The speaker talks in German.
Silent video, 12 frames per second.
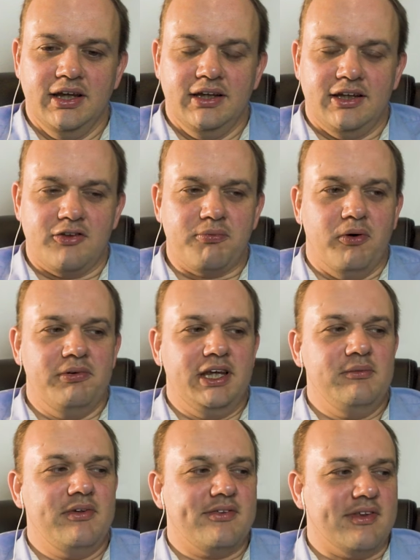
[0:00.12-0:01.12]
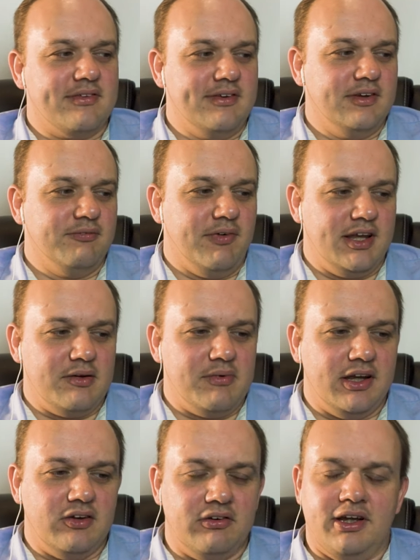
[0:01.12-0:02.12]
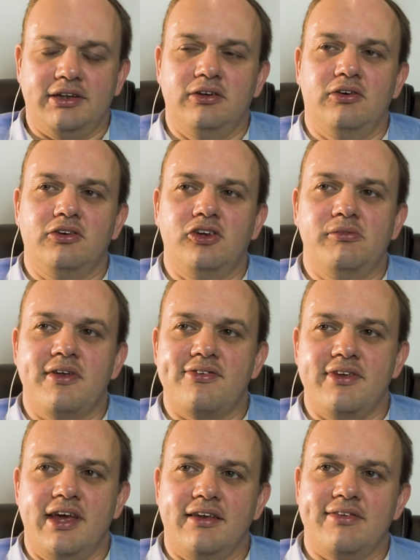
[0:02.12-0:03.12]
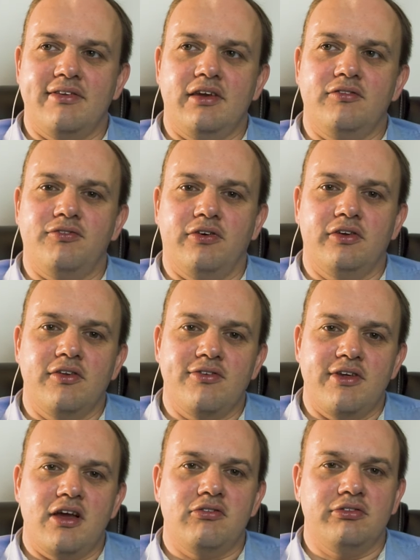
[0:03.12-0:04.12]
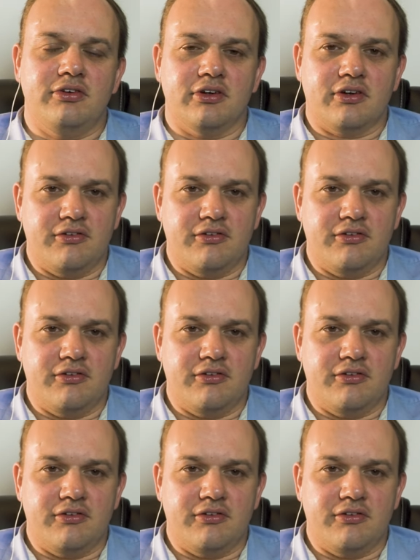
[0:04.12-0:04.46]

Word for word: Das Problem ist, dass die meiner Meinung nach die Leute übersät sind von sehr guten